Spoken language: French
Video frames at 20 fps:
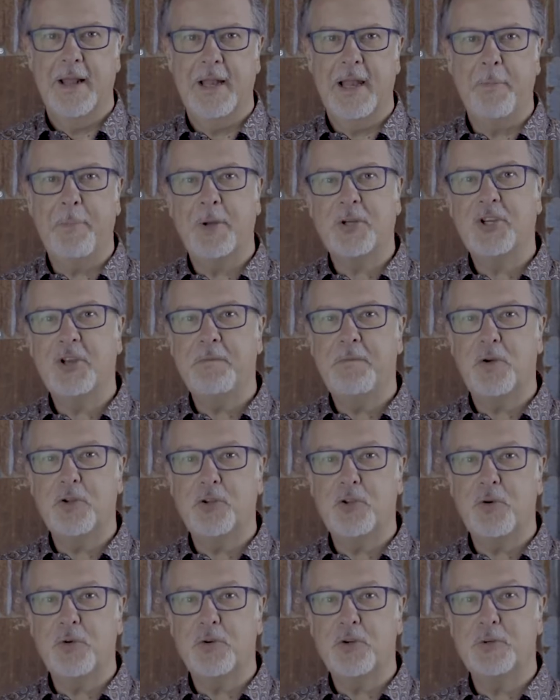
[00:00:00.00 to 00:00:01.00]
La prochaine
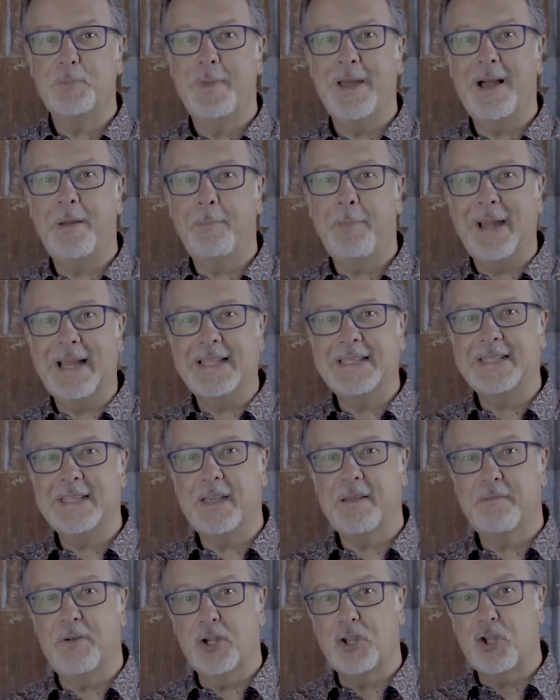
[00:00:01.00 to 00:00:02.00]
photo, je mets en
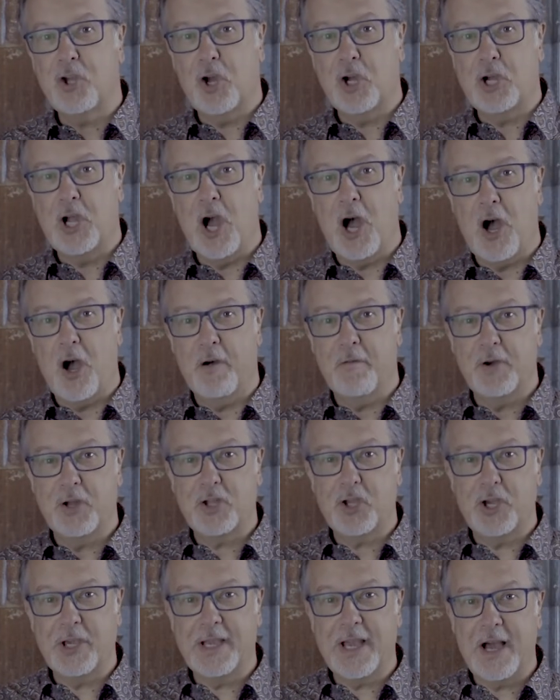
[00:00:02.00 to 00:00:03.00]
pratique votre regard,
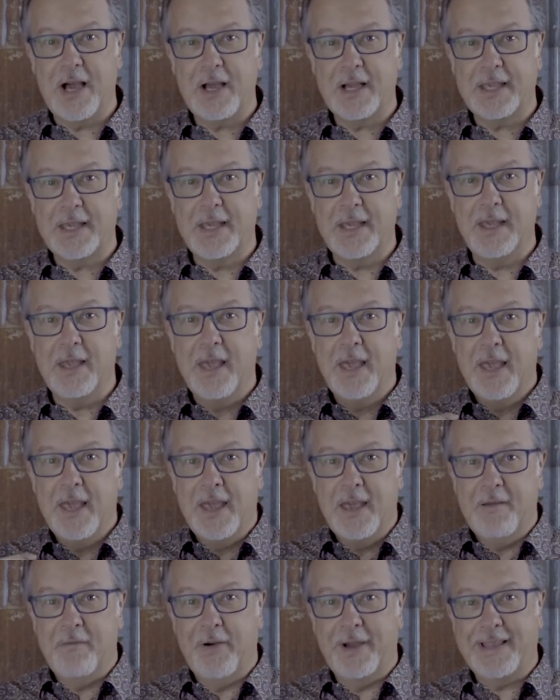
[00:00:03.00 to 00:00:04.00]
votre regard qui
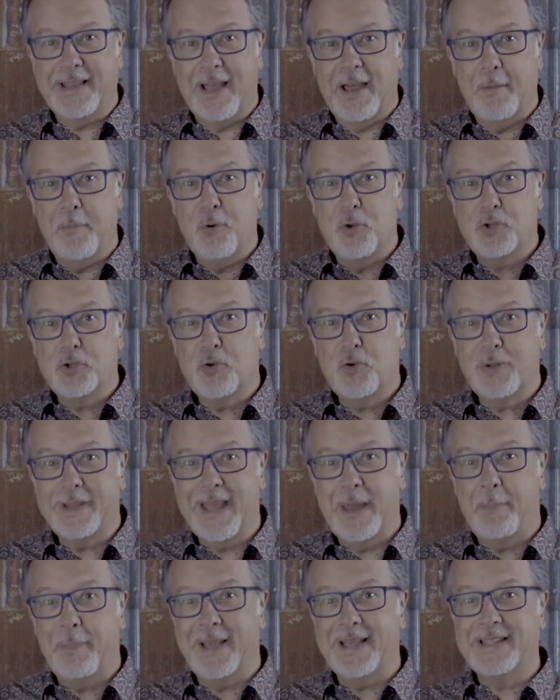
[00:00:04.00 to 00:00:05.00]
va être en mesure
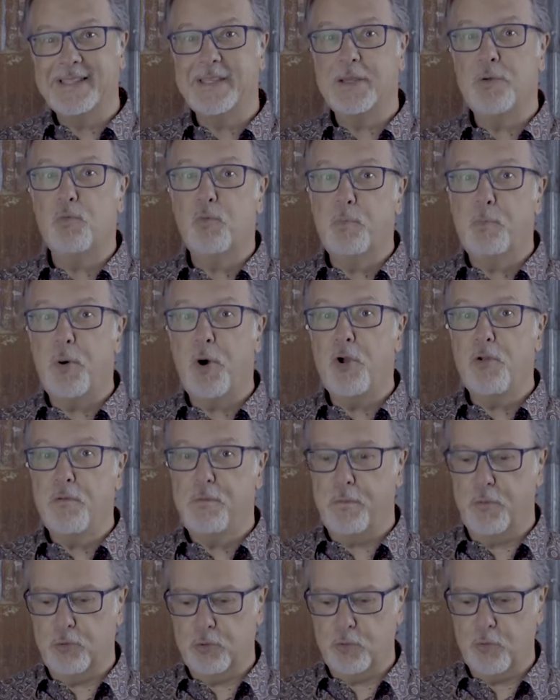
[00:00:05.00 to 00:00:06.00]
d'apprécier ou pas une
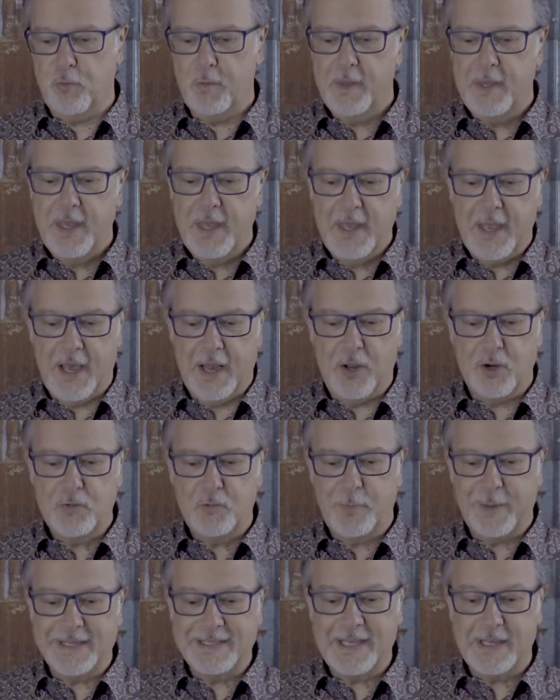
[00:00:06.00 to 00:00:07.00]
photo. Alors, je
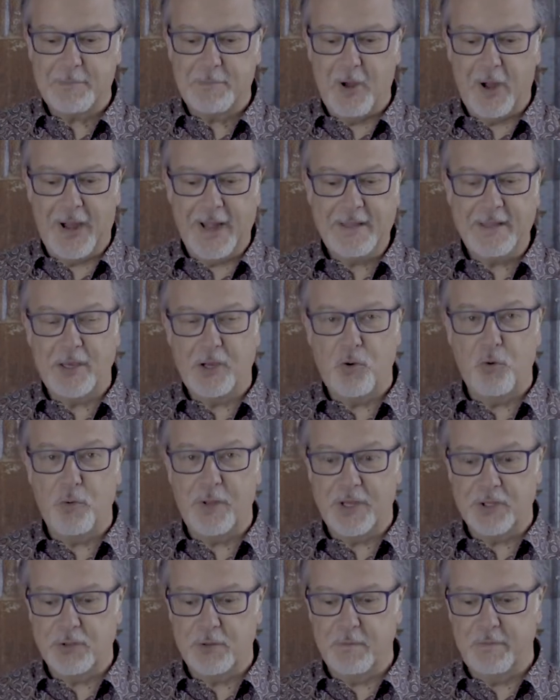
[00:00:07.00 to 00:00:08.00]
vous présente Morane qui court
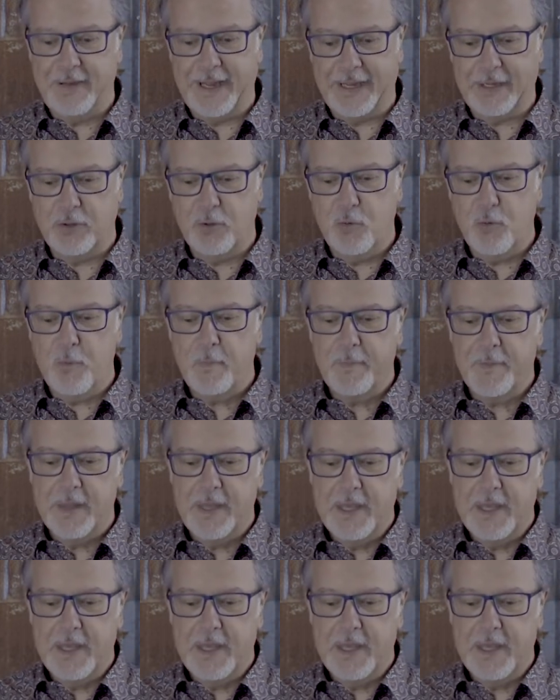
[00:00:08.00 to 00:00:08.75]
dans une flaque d'eau.